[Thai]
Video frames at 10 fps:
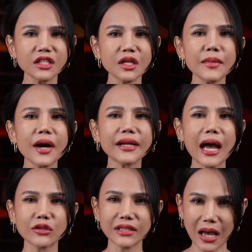ซึ่งเมื่อ
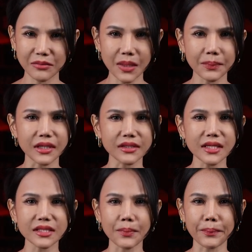ราว
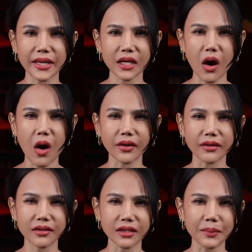30-40 ปีก่อน
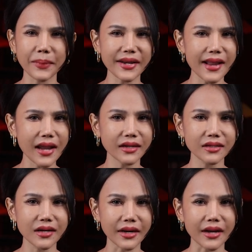ถือเป็นแดน
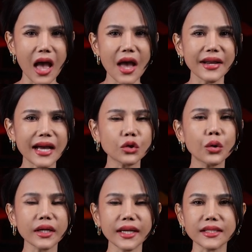เถื่อน นัก
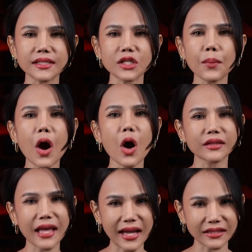ธุรกิจเจ้าพ่อ
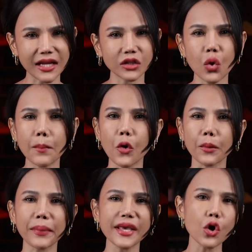ต่างตักตวงผ
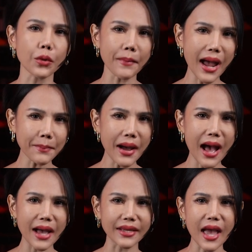ลประโยชน์มาก
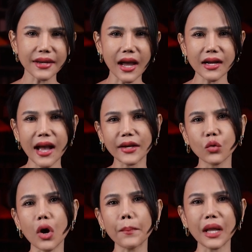มาย ทั้งการ
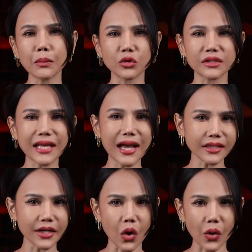หัวประมูลสร้าง
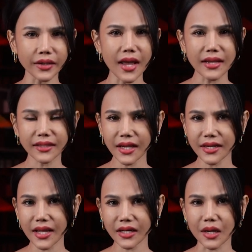ถนน ที่
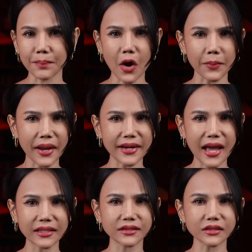ดิน บ่อนพ
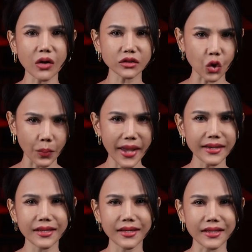นันซ่องโสเพ
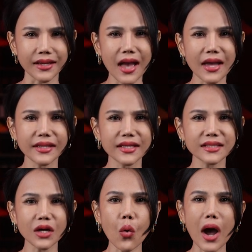ณี ที่
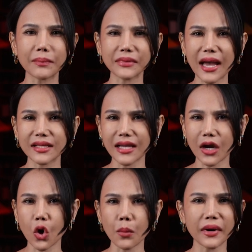ซึ่งความตายจา
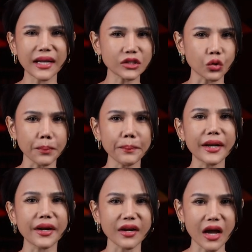กคมกระสุน
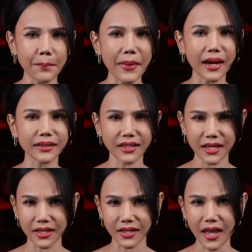เป็นเรื่องปกติ